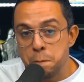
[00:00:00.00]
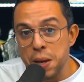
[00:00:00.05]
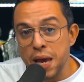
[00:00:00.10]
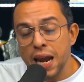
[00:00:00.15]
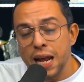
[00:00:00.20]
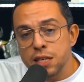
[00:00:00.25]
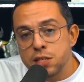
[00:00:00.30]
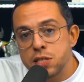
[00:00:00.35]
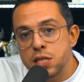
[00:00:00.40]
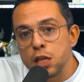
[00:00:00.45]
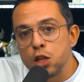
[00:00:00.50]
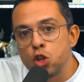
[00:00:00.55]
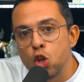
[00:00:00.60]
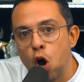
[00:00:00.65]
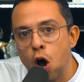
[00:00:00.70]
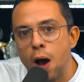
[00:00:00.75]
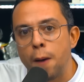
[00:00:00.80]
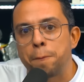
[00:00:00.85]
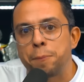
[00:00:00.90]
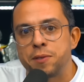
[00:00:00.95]
pela
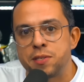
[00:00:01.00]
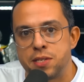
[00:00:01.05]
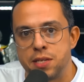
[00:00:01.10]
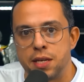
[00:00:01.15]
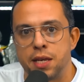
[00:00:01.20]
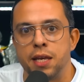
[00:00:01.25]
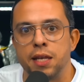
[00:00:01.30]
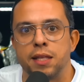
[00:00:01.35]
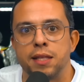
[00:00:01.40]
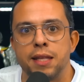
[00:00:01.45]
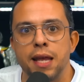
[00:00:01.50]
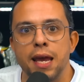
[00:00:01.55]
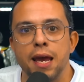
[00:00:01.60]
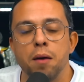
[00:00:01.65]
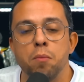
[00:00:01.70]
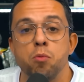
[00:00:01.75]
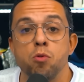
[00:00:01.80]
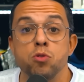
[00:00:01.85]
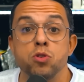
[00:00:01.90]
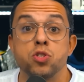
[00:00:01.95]
sinopse que
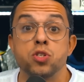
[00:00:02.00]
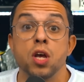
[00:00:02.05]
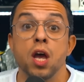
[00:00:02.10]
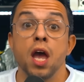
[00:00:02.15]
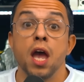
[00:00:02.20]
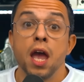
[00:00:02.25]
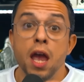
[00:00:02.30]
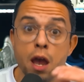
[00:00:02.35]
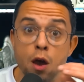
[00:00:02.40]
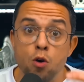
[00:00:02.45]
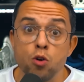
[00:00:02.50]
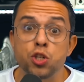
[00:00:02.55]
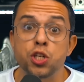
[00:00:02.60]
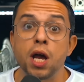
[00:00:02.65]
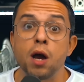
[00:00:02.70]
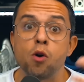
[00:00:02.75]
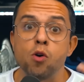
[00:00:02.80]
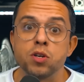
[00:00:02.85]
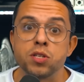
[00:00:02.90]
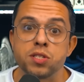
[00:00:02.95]
temos, eu
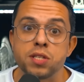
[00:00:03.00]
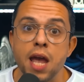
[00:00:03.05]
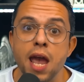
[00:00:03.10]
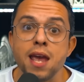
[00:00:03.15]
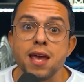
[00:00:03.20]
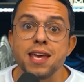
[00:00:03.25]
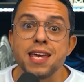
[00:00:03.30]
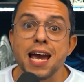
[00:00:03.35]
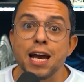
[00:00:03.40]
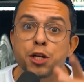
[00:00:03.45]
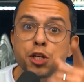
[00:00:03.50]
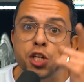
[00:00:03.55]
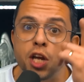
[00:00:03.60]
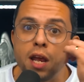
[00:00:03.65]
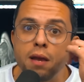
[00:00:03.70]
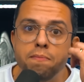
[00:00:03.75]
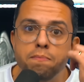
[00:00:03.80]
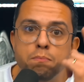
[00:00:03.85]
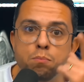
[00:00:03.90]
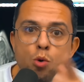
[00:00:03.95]
já gostei e
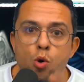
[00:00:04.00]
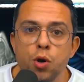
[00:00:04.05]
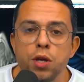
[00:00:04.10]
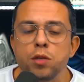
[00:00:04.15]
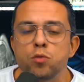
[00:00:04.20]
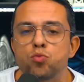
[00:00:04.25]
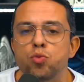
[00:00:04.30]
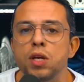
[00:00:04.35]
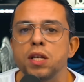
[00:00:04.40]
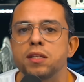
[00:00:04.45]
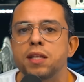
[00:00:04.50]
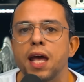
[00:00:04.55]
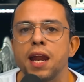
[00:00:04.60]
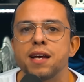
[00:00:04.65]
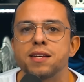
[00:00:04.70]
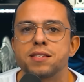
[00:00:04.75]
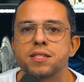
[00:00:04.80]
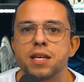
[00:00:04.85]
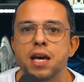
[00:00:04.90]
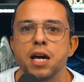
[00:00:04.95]
achei muito
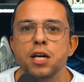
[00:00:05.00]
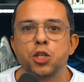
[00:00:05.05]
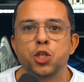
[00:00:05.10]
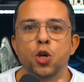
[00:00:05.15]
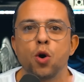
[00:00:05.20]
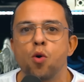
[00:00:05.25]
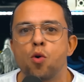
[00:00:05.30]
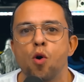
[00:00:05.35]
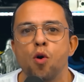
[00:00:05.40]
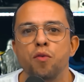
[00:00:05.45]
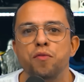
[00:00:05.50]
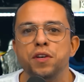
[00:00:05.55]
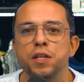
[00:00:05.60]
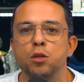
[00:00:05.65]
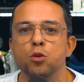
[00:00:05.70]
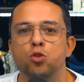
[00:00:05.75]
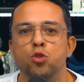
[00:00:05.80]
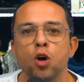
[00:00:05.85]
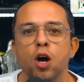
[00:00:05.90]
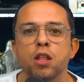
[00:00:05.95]
interessante. Eu
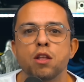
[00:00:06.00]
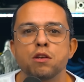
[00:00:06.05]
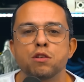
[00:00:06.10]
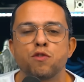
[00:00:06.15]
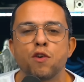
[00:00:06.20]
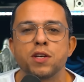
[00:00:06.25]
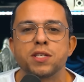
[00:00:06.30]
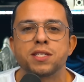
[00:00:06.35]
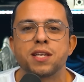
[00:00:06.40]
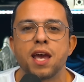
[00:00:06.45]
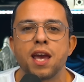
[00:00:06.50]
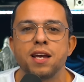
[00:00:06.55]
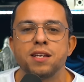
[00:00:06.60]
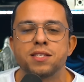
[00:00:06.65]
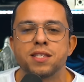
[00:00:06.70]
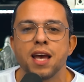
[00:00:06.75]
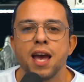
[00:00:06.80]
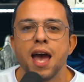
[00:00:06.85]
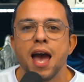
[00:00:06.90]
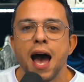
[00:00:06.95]
convido todos
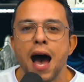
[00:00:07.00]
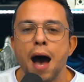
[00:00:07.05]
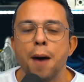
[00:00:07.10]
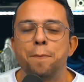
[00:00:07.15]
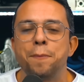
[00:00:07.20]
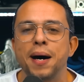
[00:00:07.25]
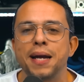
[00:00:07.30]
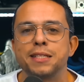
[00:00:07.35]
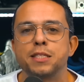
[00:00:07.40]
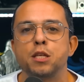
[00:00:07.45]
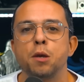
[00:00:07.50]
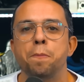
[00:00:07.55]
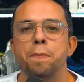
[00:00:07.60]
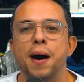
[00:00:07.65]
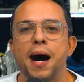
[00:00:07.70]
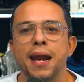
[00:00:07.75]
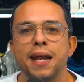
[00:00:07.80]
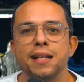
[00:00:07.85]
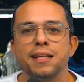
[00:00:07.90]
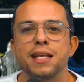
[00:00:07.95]
vocês a
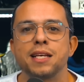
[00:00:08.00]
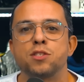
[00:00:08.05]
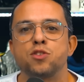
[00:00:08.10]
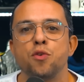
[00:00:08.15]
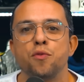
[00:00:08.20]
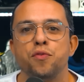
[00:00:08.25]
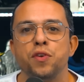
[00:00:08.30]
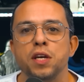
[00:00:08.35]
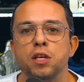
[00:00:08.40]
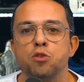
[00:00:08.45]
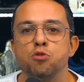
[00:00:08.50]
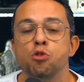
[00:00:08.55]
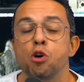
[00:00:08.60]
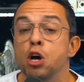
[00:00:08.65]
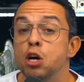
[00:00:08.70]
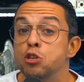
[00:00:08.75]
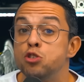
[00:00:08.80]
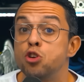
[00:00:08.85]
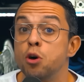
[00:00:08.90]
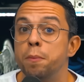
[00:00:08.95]
participarem deste vídeo
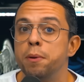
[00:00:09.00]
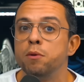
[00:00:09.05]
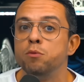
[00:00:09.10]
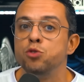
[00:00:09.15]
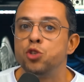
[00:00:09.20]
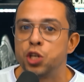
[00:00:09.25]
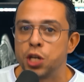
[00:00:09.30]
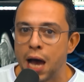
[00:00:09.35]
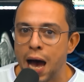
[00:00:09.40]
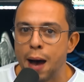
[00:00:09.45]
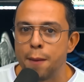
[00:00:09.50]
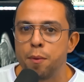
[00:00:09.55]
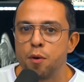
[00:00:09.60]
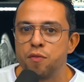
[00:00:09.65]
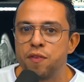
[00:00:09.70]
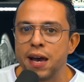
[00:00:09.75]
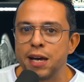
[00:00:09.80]
sobre Um Diabo